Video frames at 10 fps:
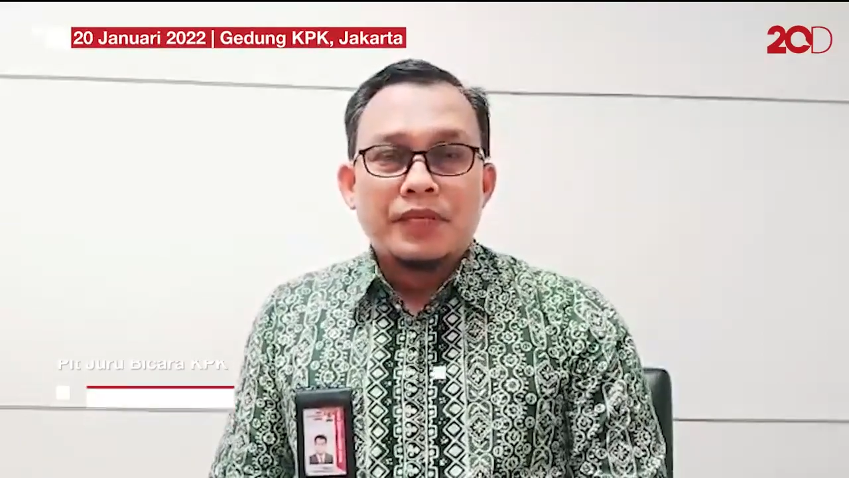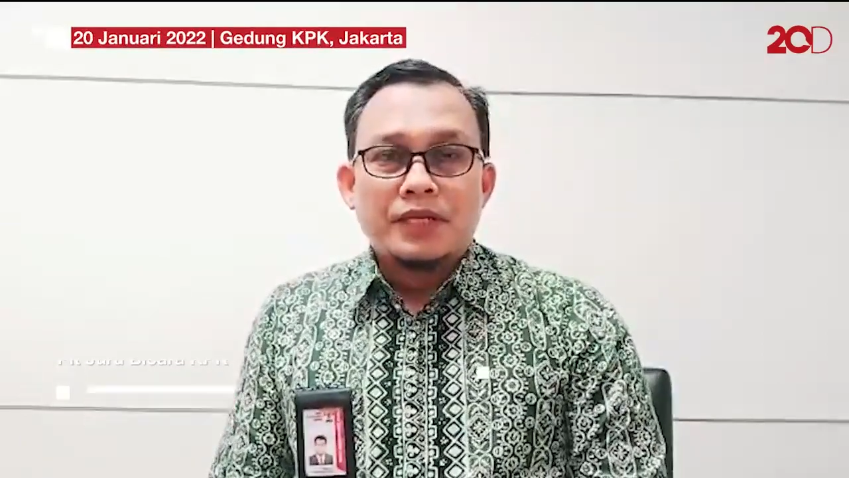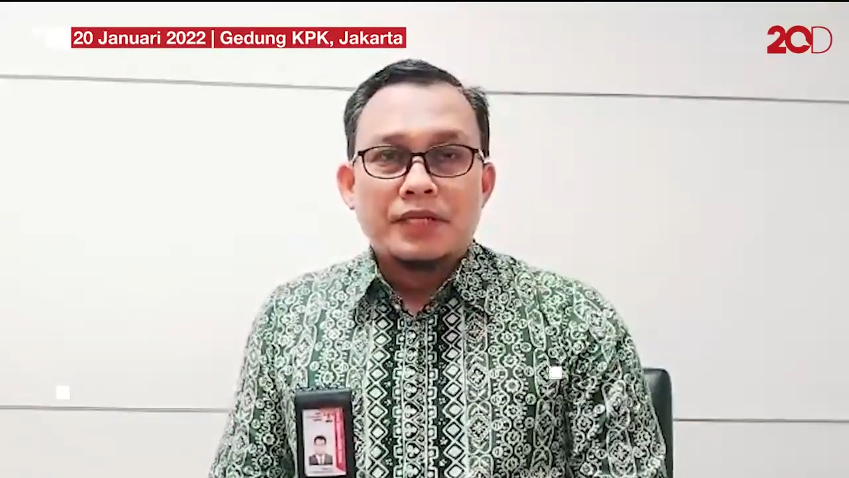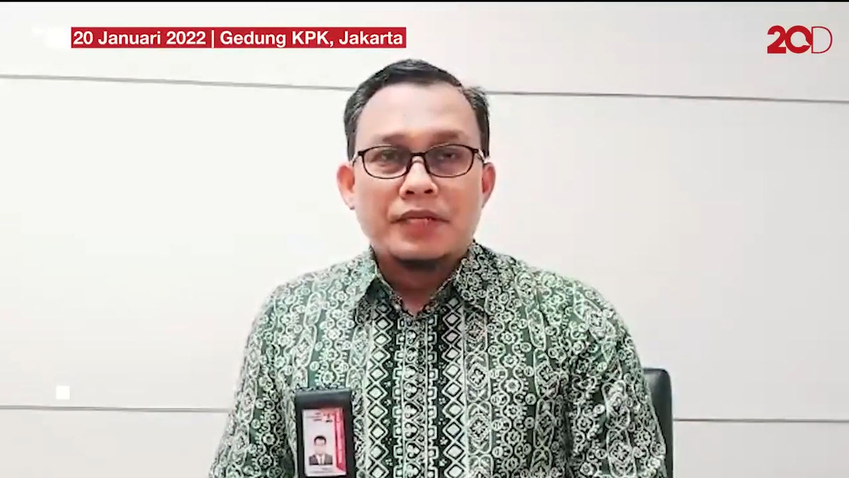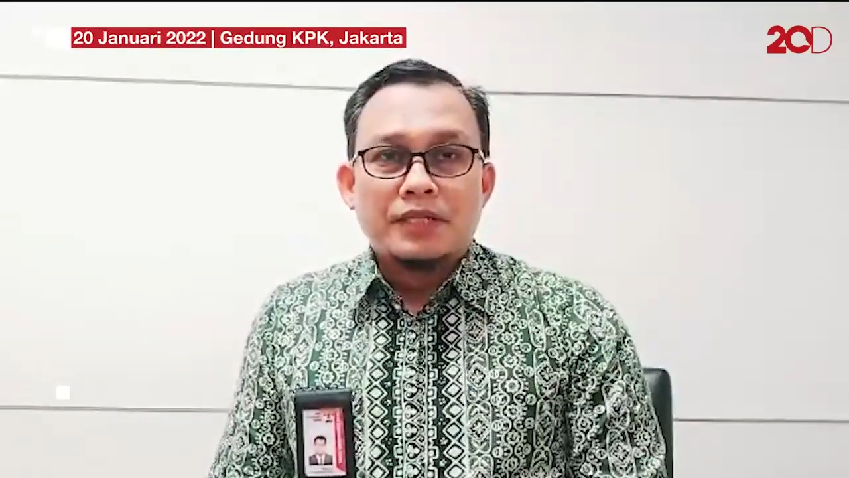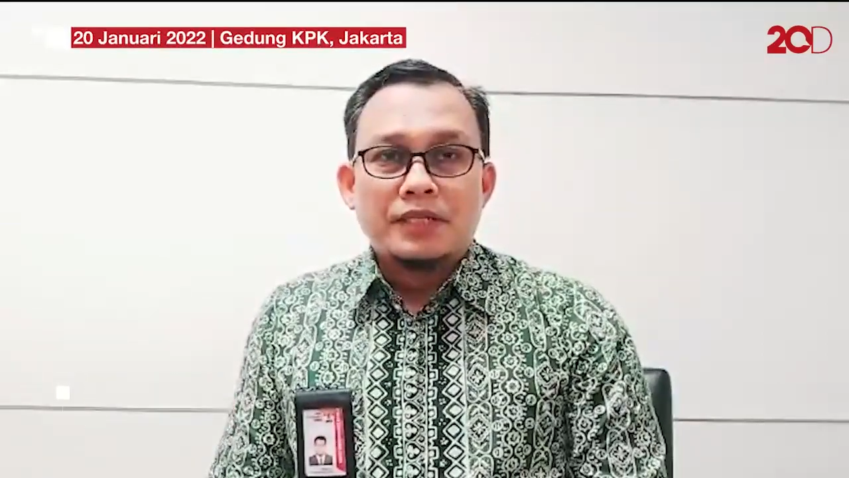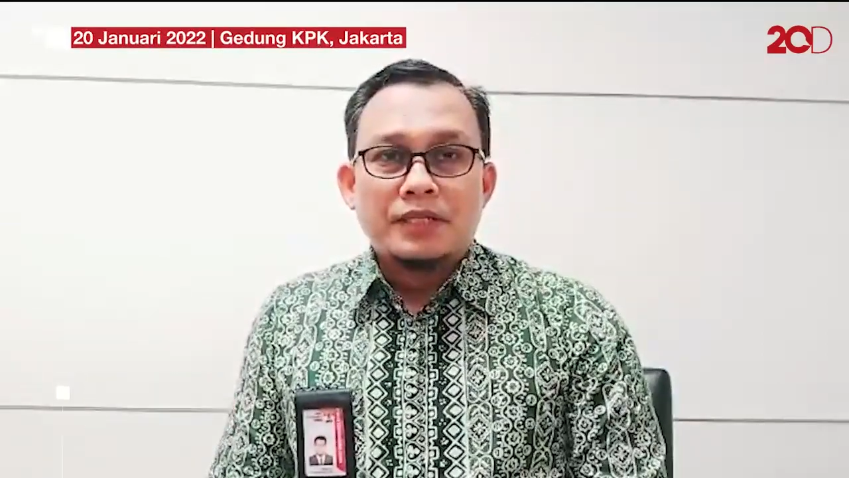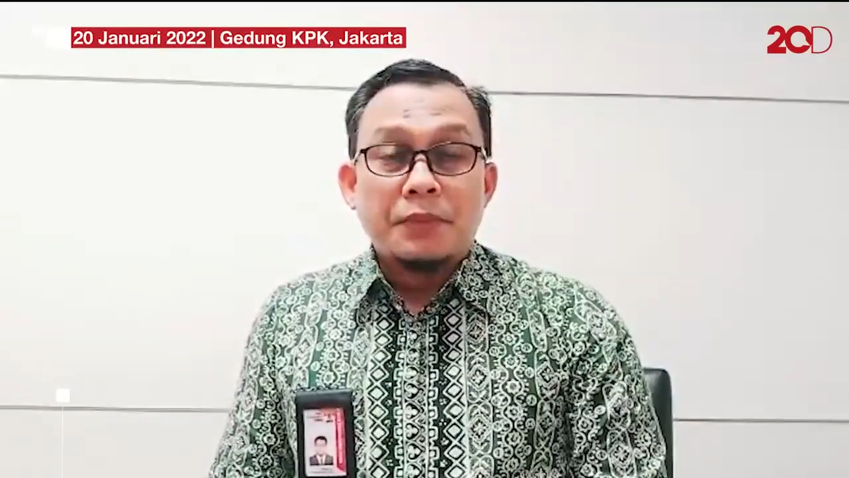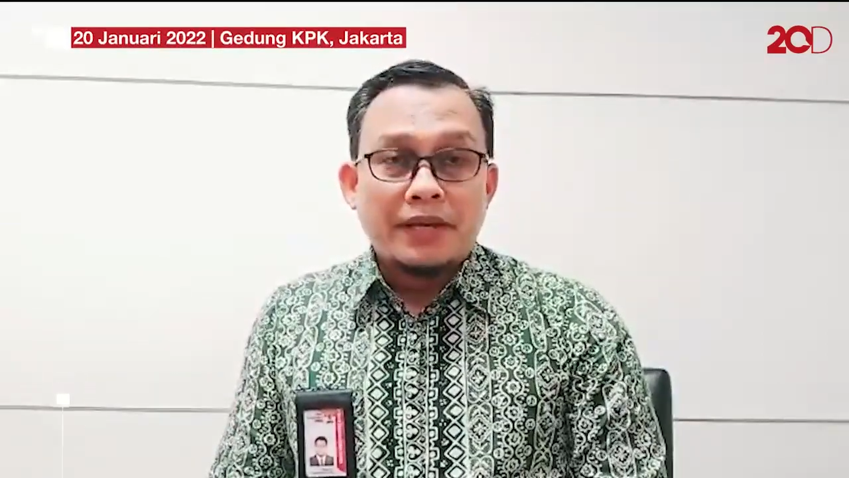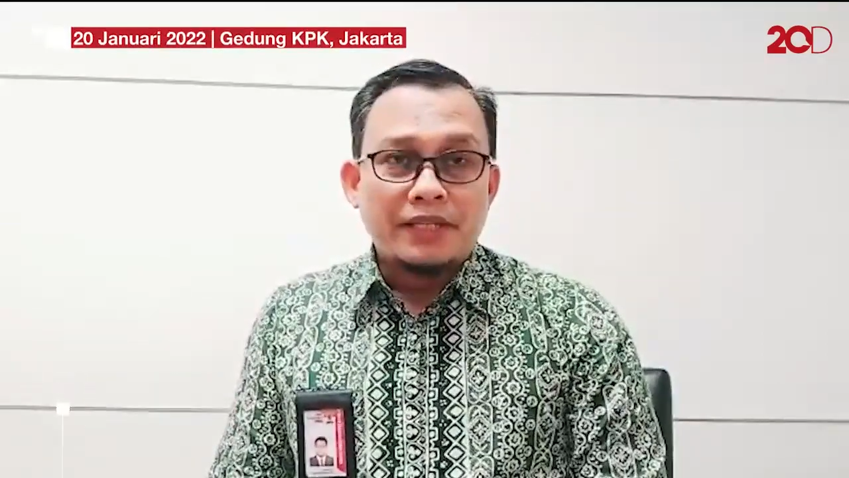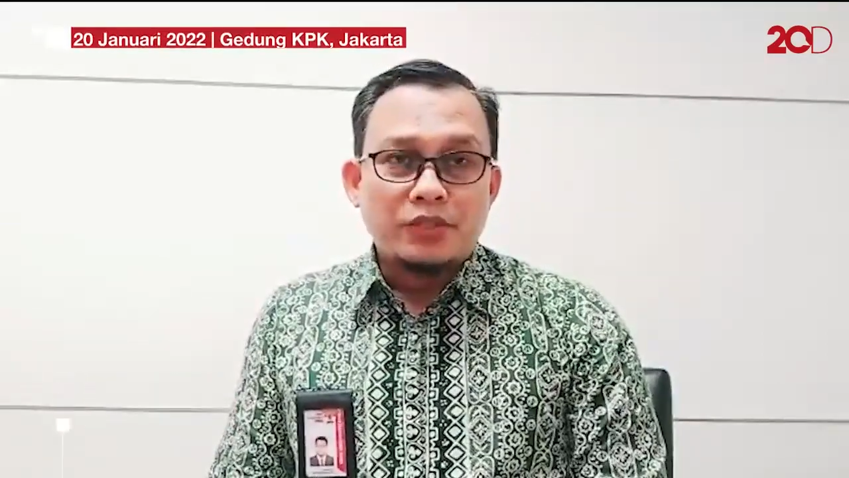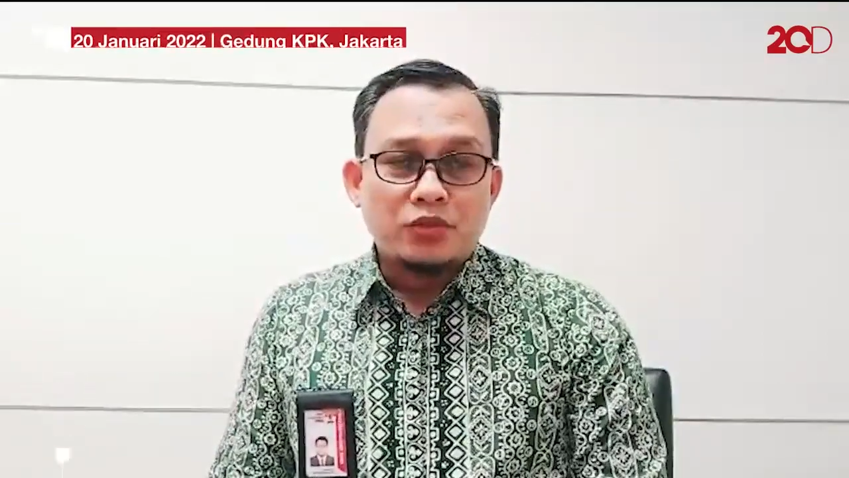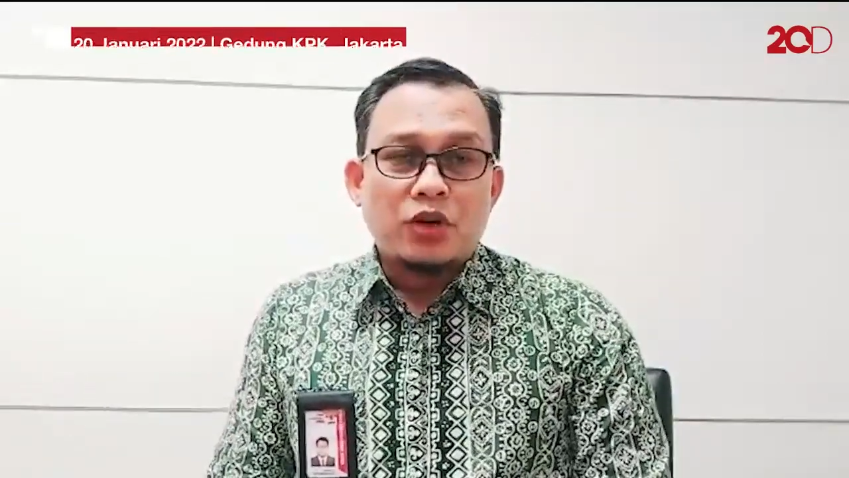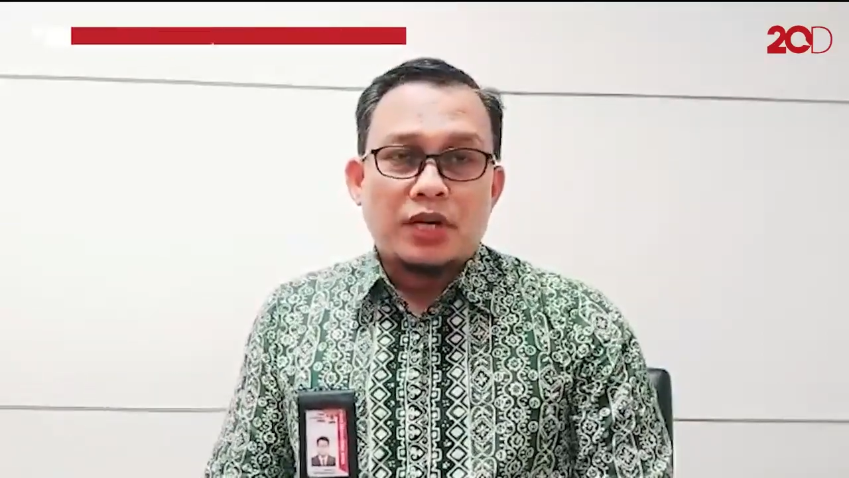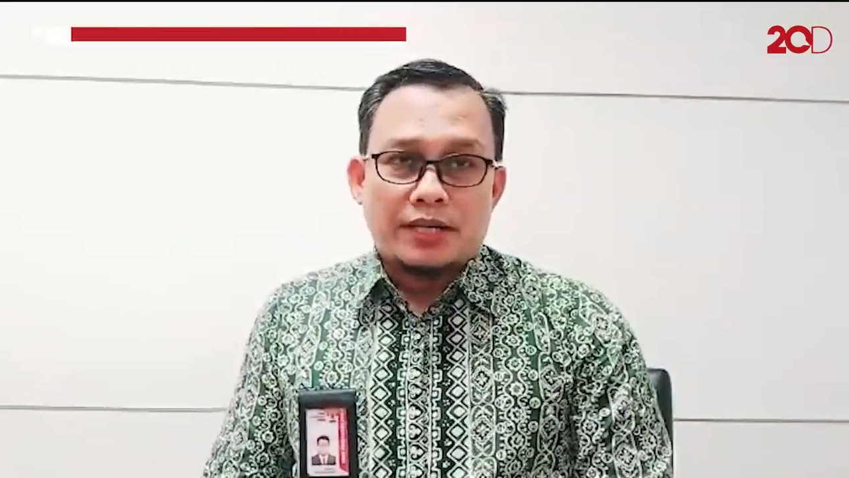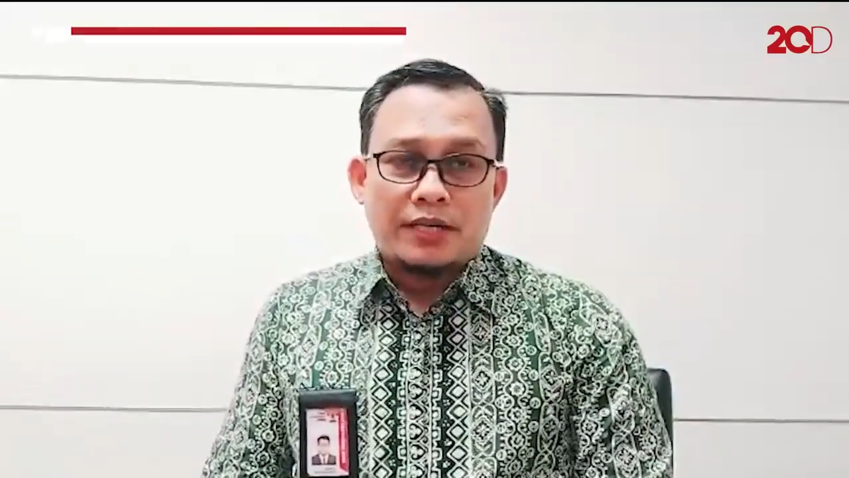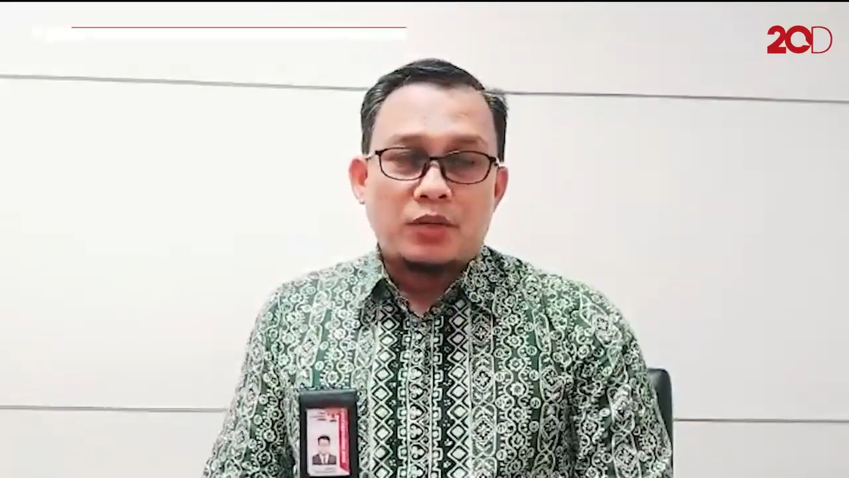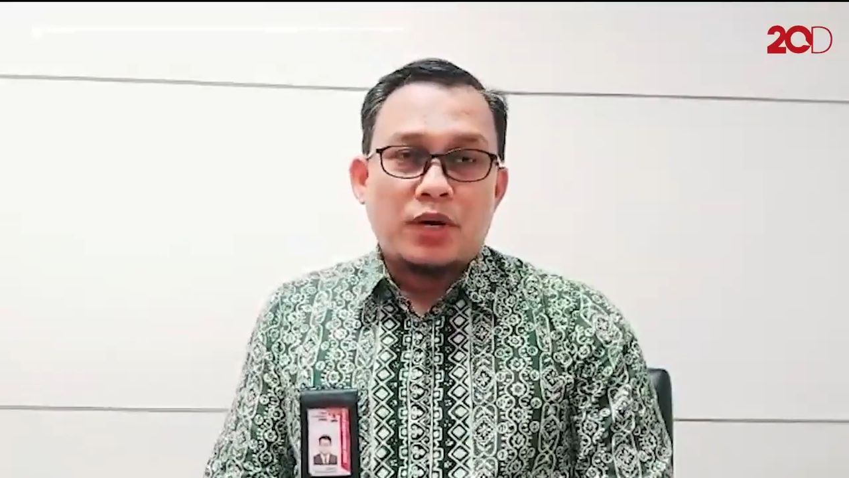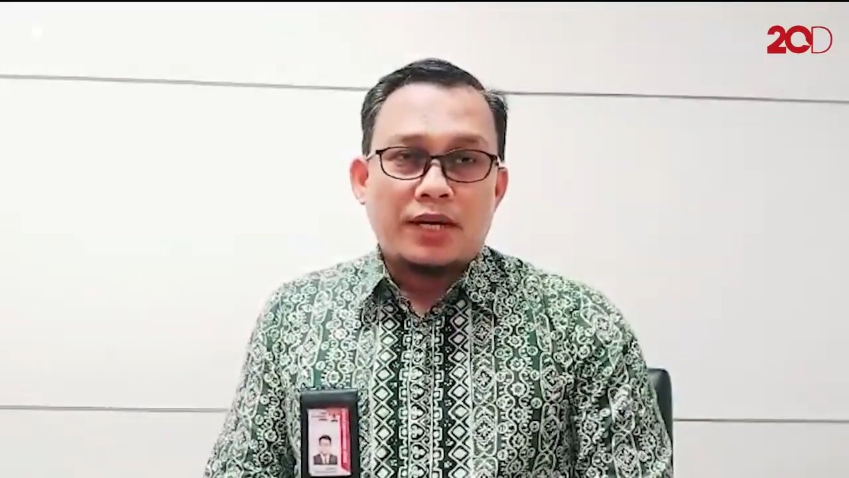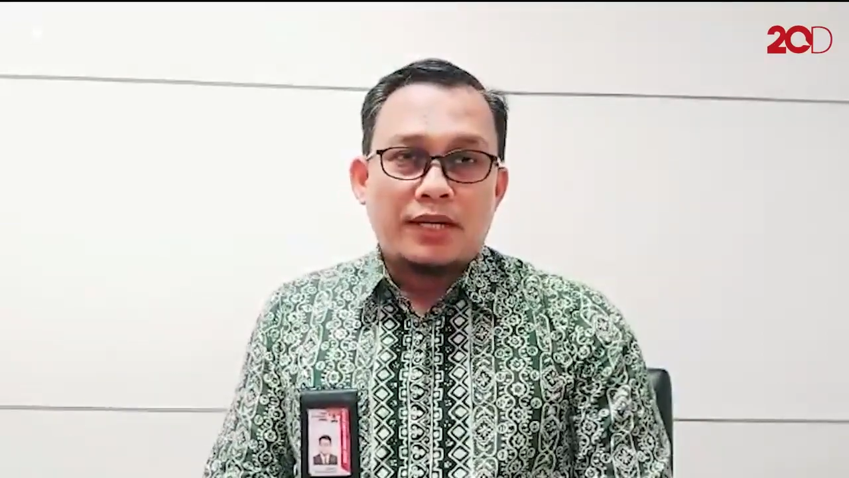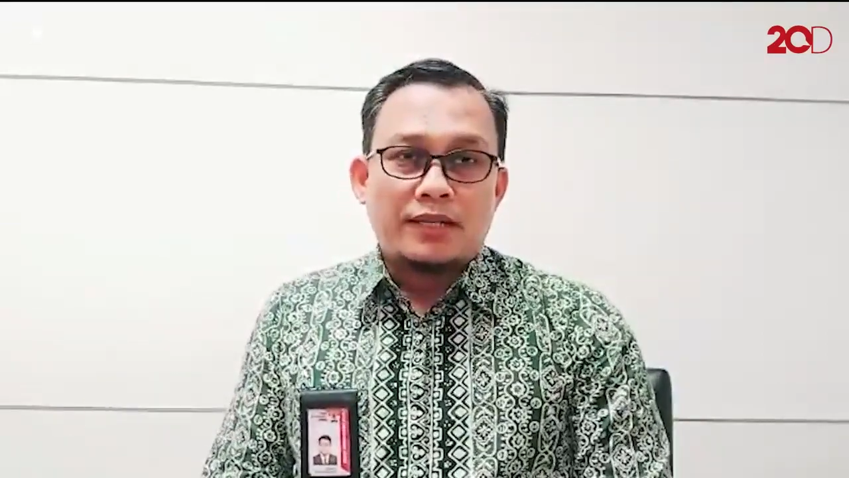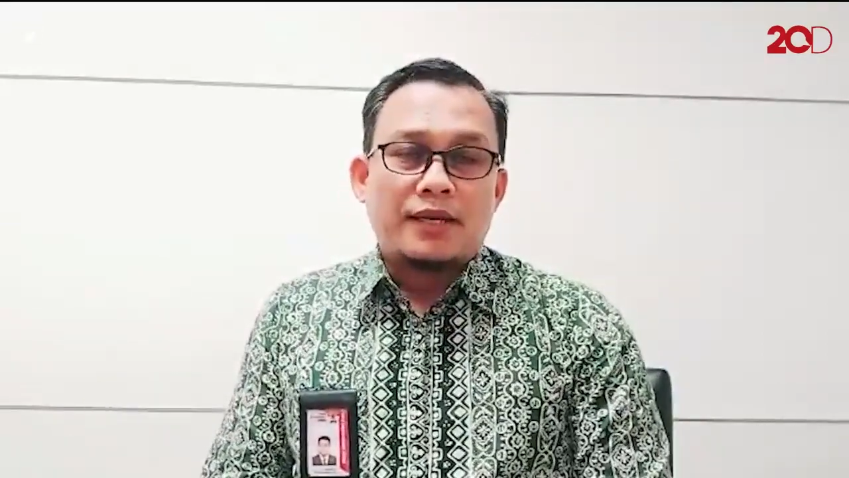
eh, baik itu oleh keluarga